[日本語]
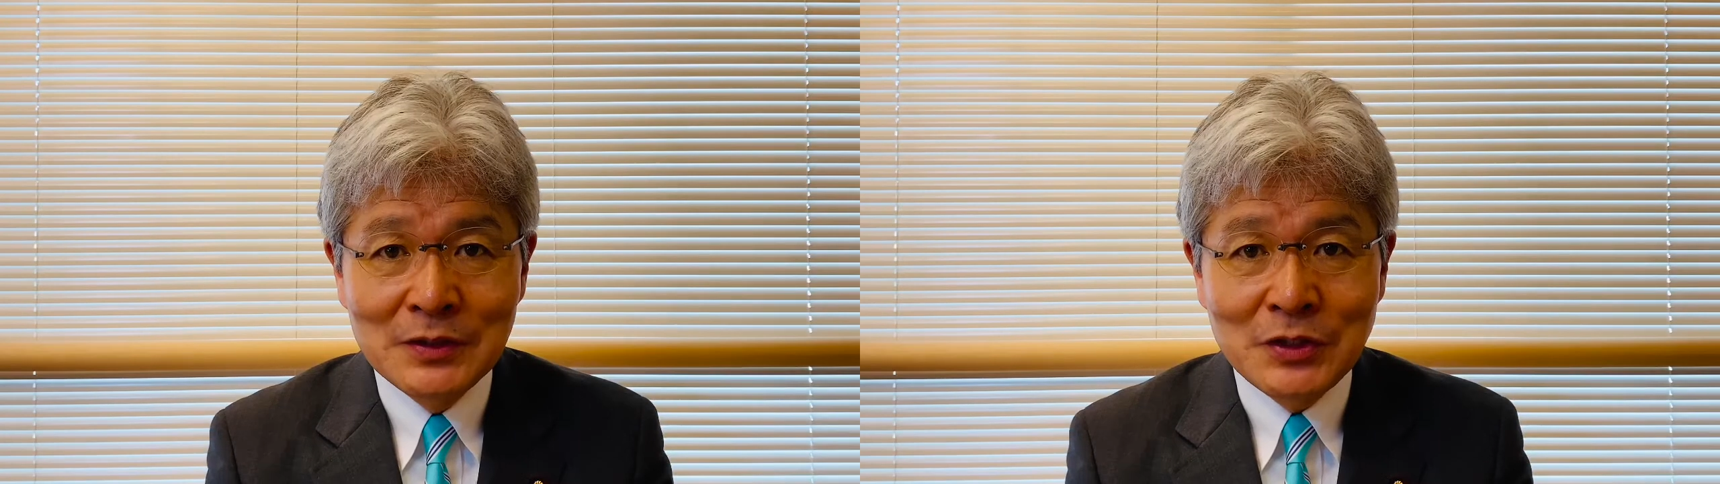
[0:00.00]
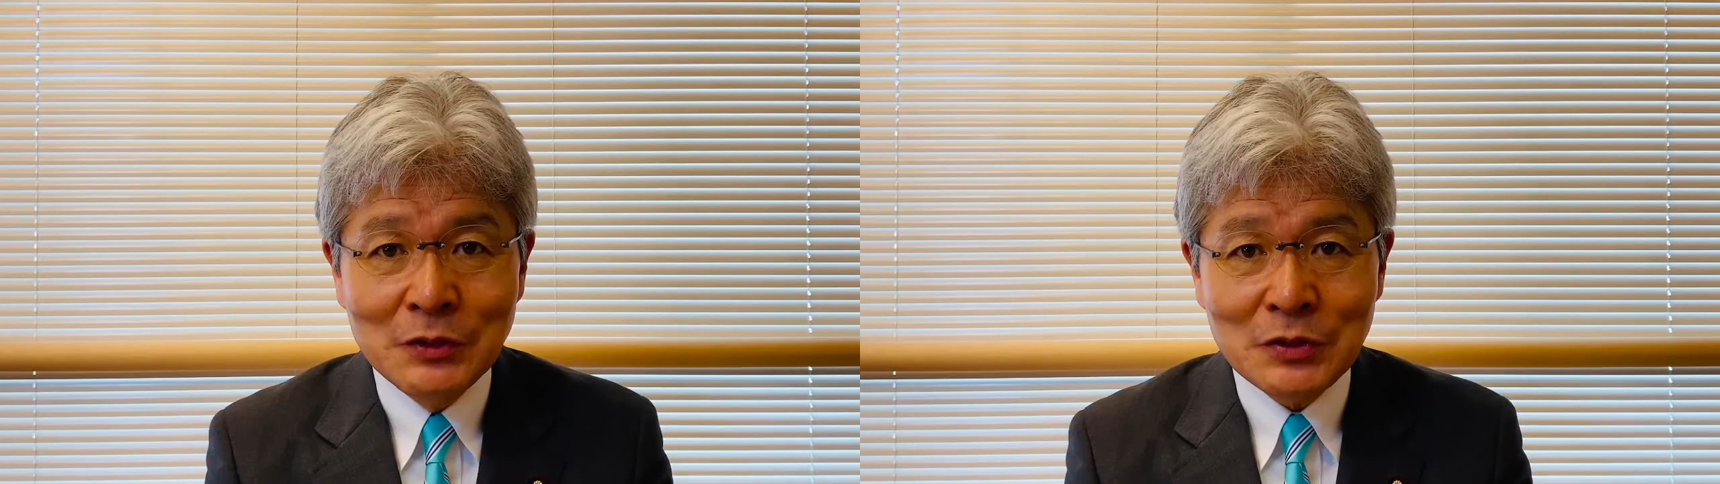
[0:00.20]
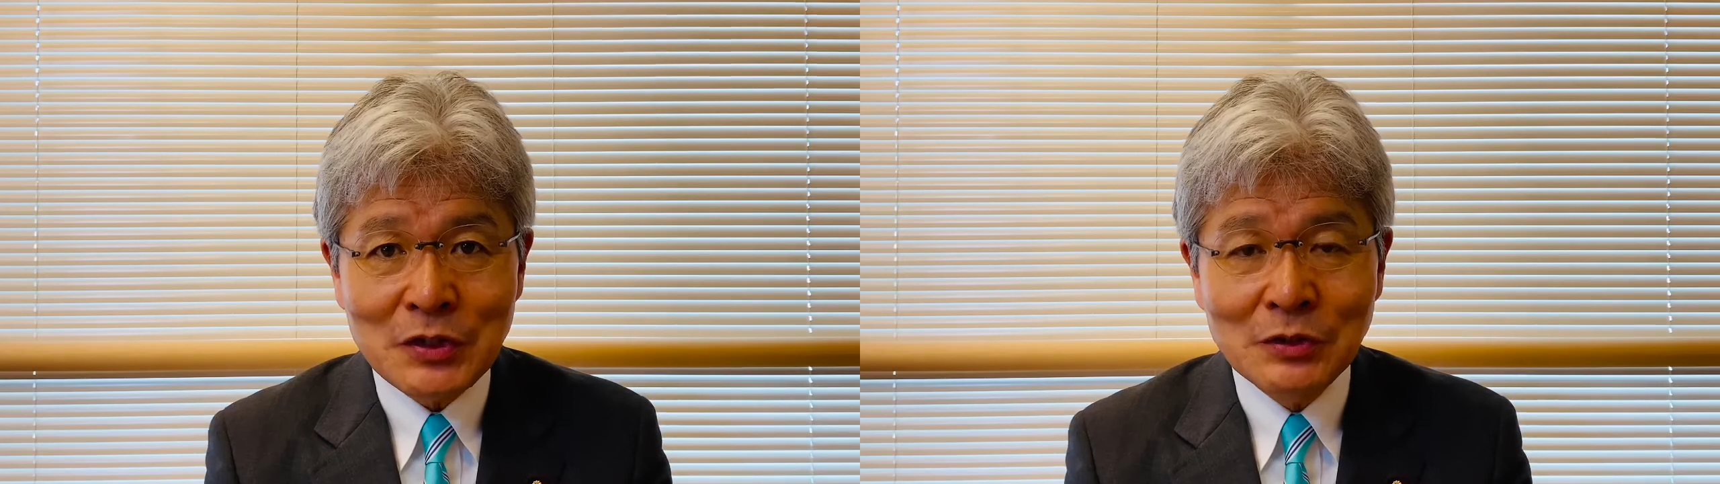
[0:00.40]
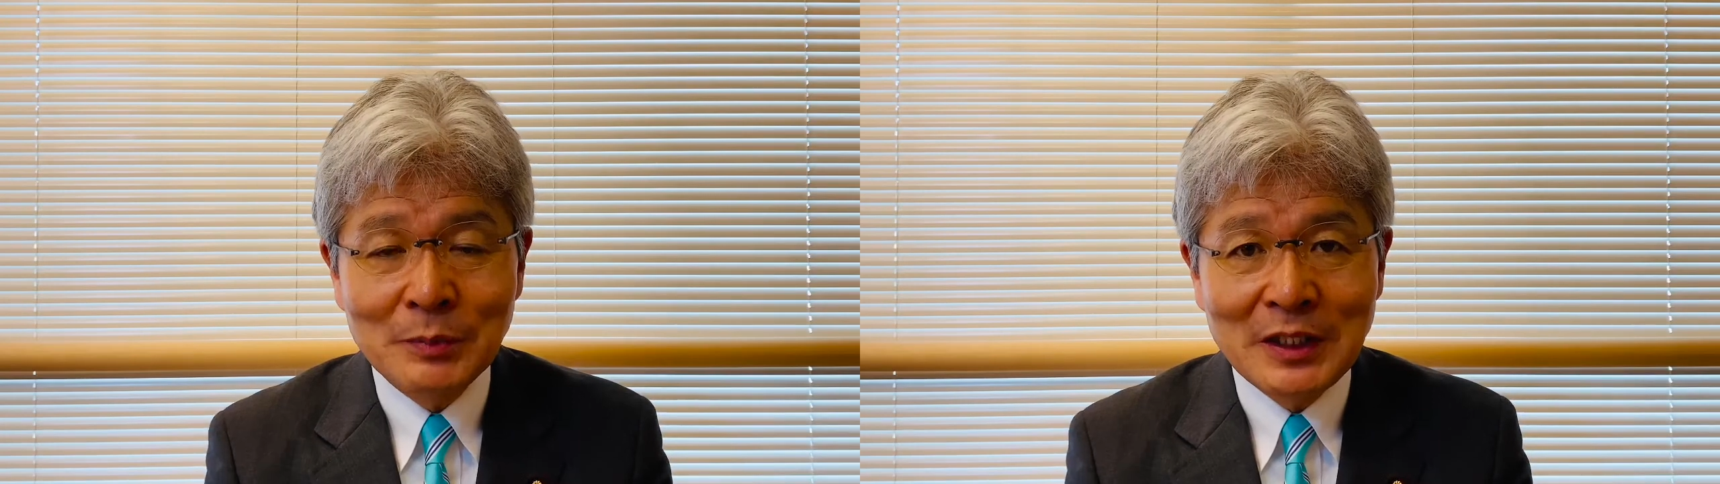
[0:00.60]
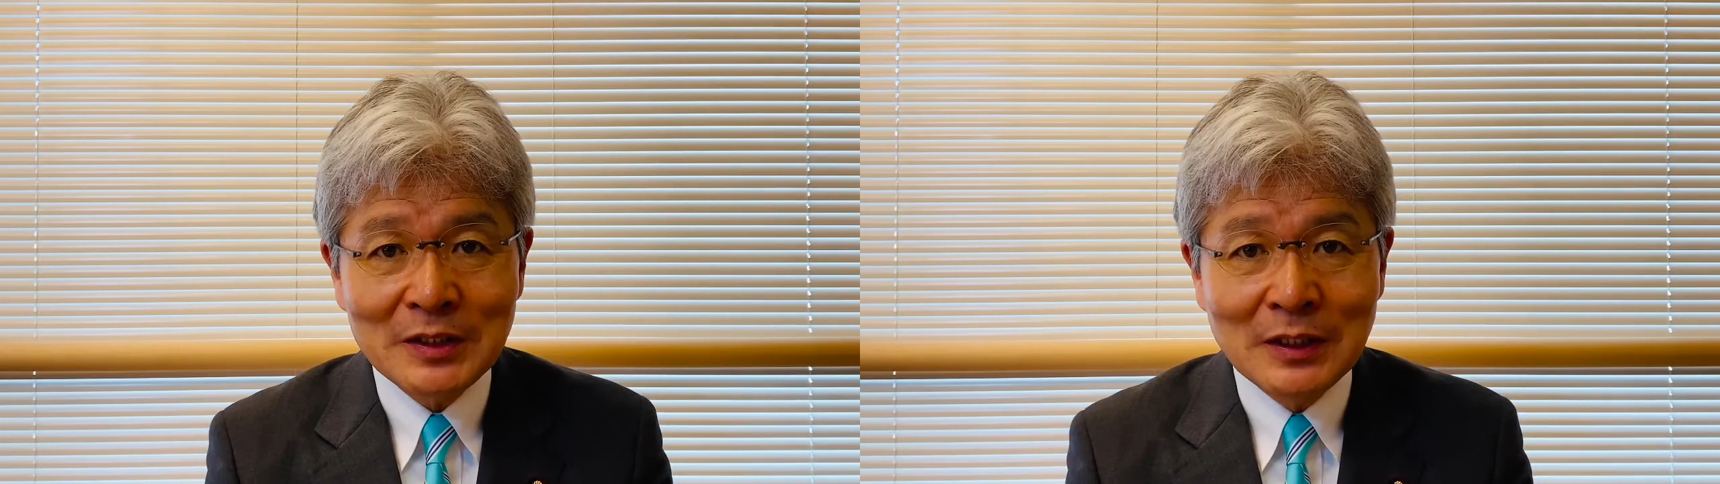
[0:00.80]
事業者の
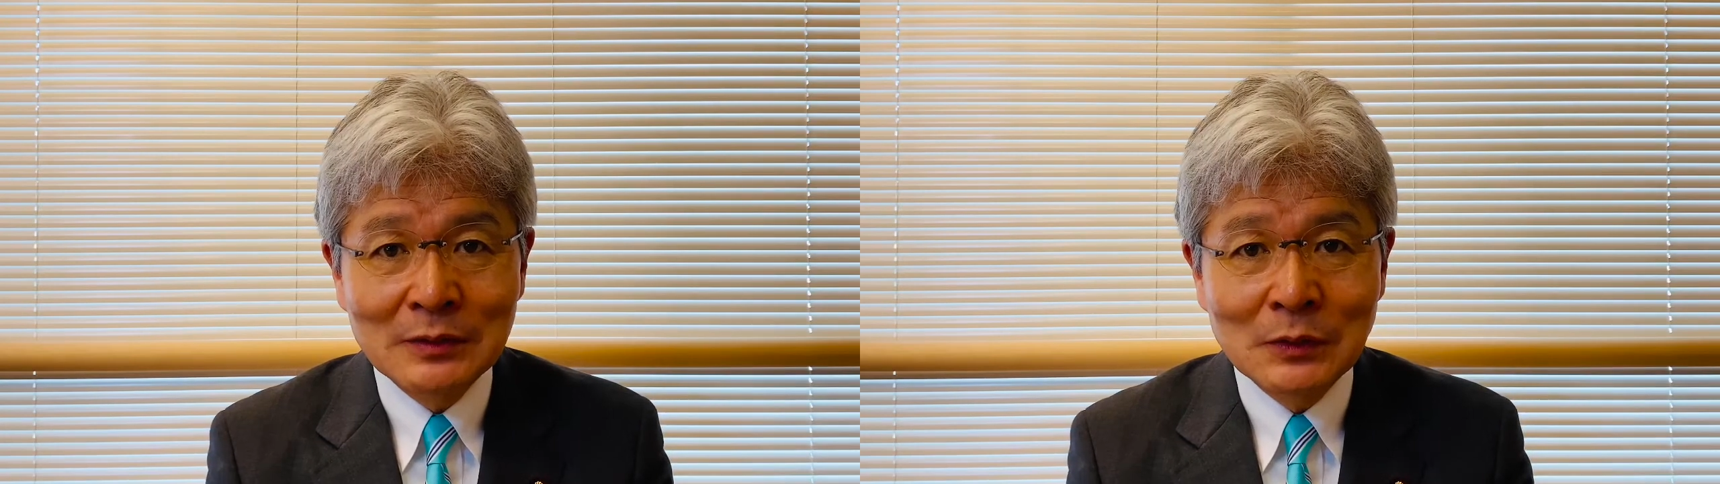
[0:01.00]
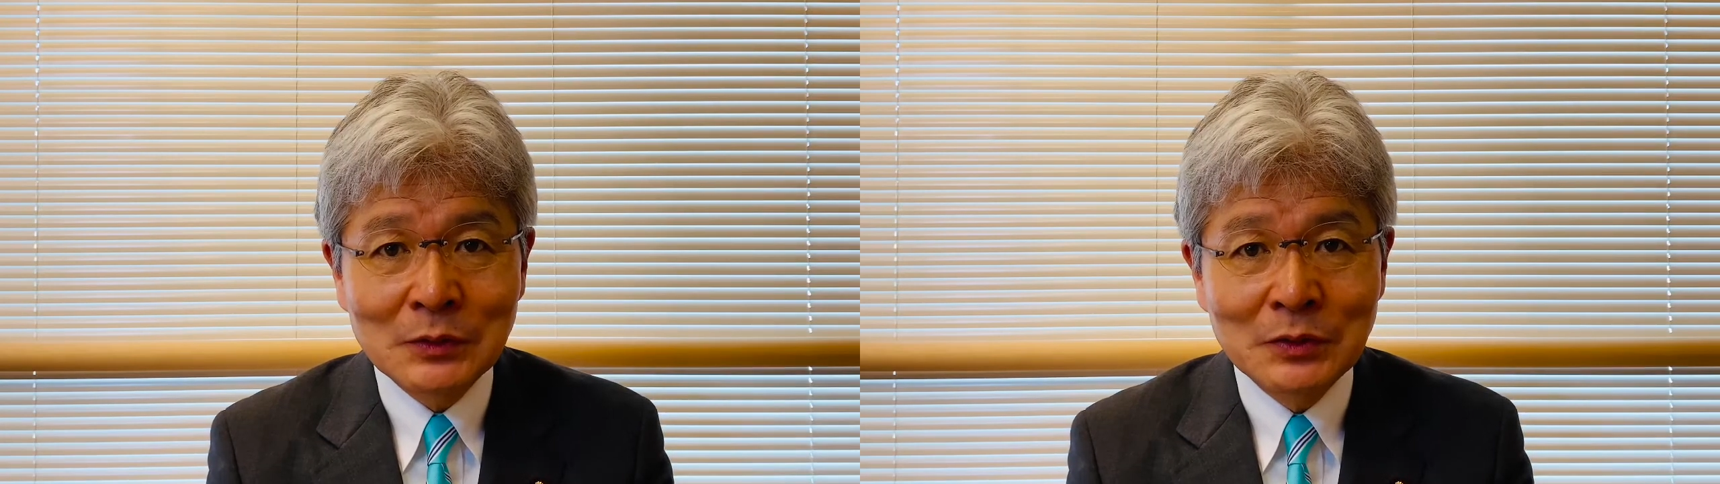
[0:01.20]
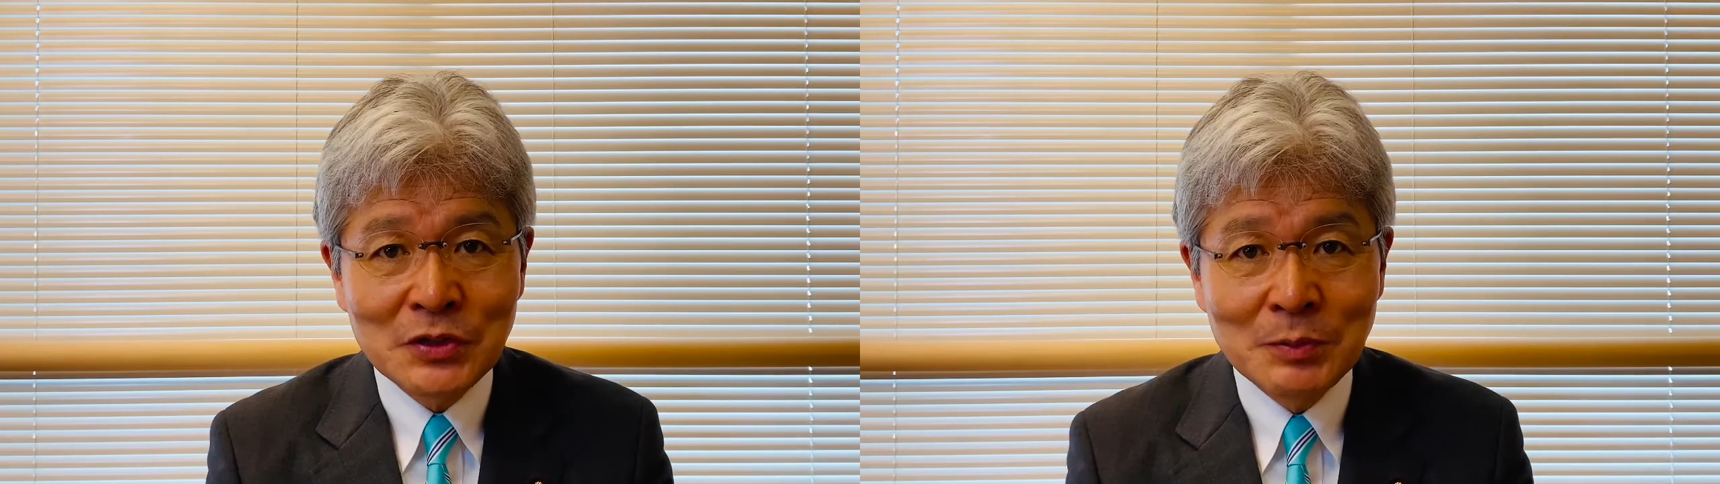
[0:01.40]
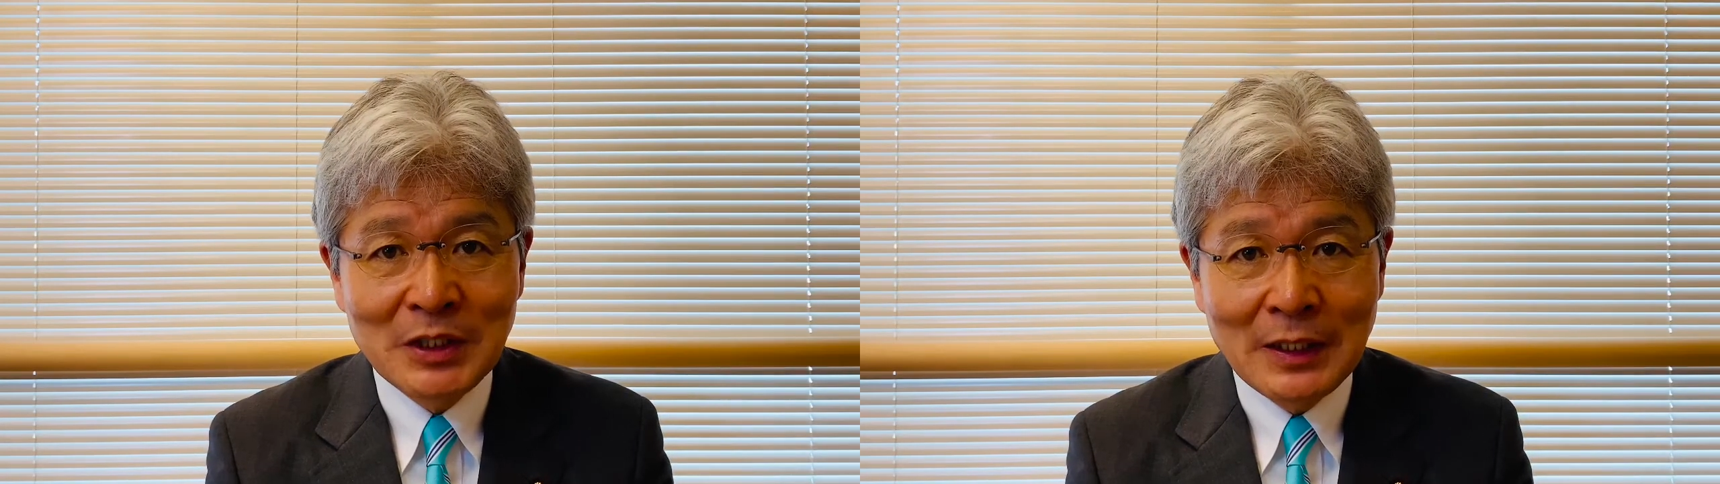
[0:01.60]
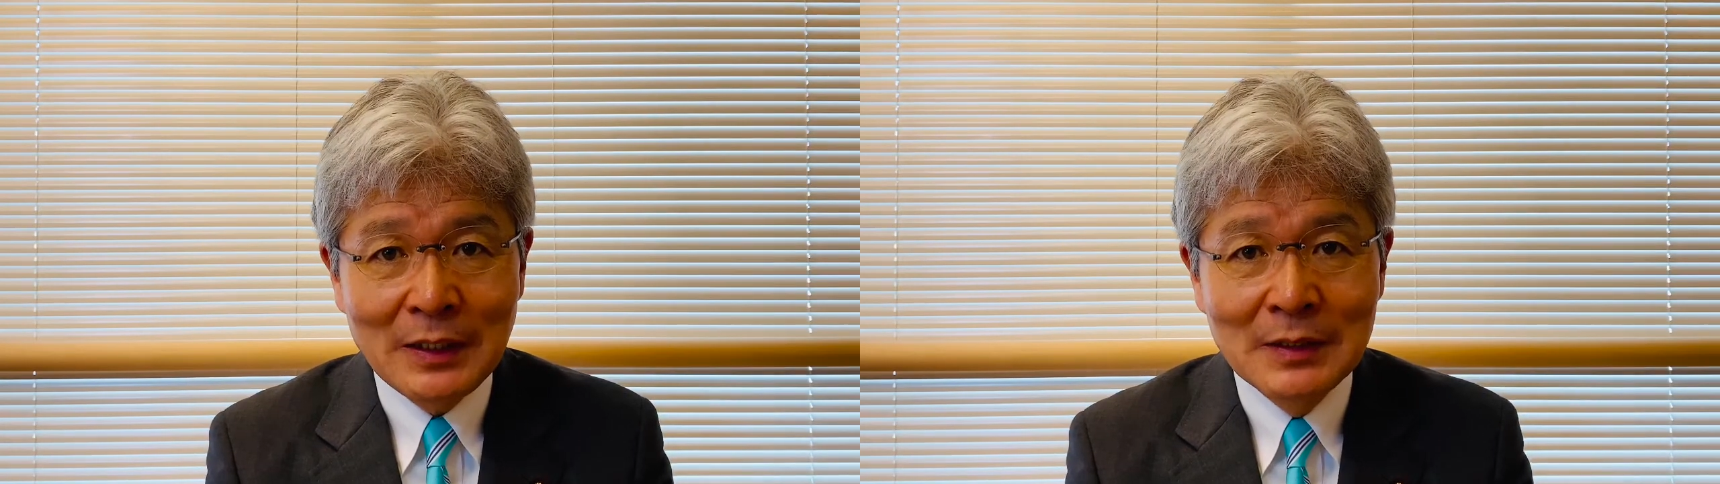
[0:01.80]
皆さんの苦し
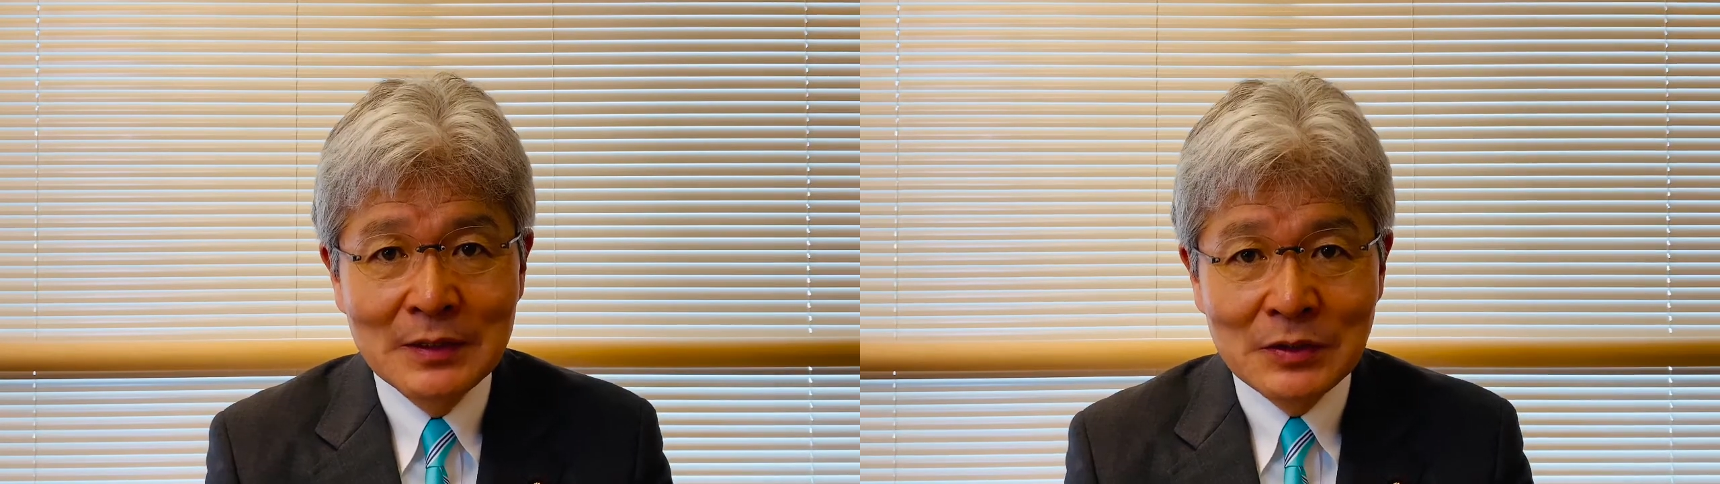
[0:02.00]
みが